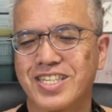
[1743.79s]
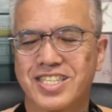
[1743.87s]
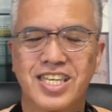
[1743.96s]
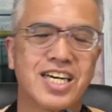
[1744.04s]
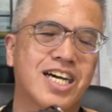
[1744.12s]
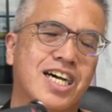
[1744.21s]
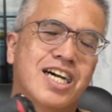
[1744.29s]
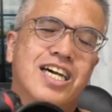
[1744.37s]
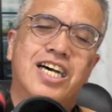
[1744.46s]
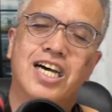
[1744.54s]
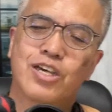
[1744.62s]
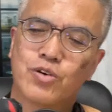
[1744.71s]
た
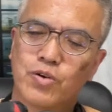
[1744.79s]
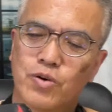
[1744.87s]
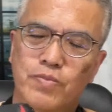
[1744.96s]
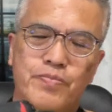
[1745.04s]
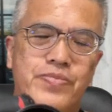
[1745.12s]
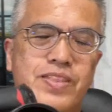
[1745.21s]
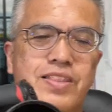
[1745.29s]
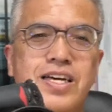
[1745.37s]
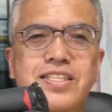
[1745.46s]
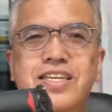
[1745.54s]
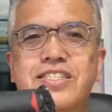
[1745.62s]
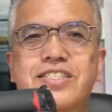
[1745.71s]

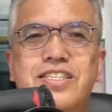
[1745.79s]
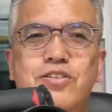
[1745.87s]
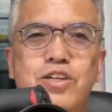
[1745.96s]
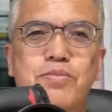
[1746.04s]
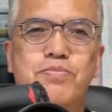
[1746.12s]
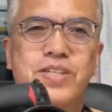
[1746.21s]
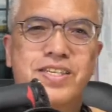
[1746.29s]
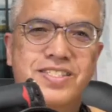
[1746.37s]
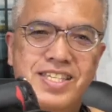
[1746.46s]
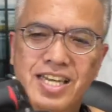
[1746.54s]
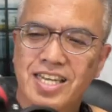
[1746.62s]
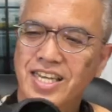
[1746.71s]
縦位置グリップです
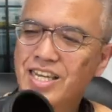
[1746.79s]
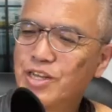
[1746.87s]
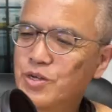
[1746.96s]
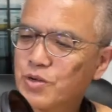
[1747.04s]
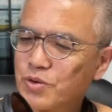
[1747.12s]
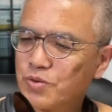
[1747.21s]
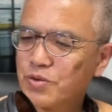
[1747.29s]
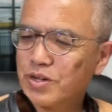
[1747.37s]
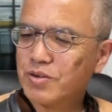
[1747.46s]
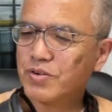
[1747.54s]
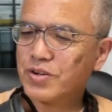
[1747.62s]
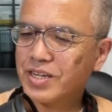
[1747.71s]
ね。これ
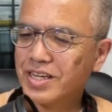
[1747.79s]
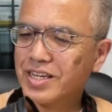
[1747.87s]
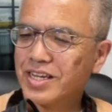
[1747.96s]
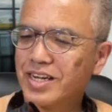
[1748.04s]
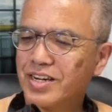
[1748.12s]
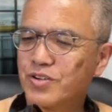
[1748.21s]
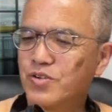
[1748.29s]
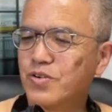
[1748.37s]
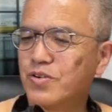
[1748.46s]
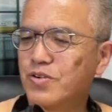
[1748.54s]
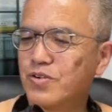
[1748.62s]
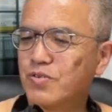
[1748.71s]
をね
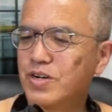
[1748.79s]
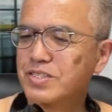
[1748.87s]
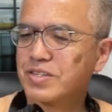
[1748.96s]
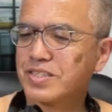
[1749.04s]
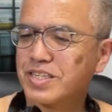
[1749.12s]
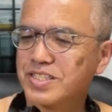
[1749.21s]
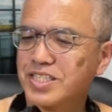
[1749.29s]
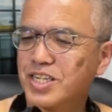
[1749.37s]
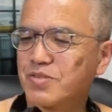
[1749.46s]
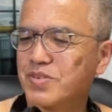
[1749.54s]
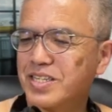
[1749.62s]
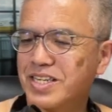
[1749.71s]
わざわざ自
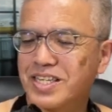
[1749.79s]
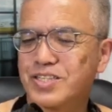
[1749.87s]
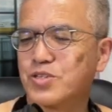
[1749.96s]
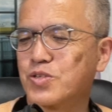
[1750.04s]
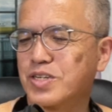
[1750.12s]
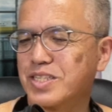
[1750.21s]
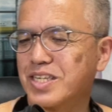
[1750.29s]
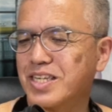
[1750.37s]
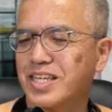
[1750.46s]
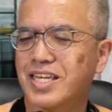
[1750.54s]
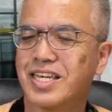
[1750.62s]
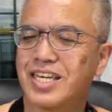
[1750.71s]
宅まで届
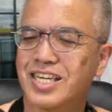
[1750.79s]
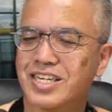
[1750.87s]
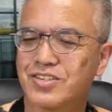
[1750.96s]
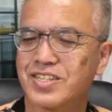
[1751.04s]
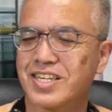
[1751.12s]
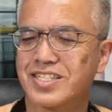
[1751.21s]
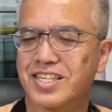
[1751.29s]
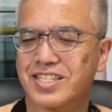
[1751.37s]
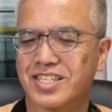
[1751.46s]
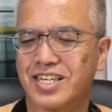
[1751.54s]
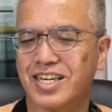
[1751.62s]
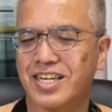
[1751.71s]
けて、くださっ
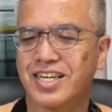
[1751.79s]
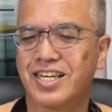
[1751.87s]
た、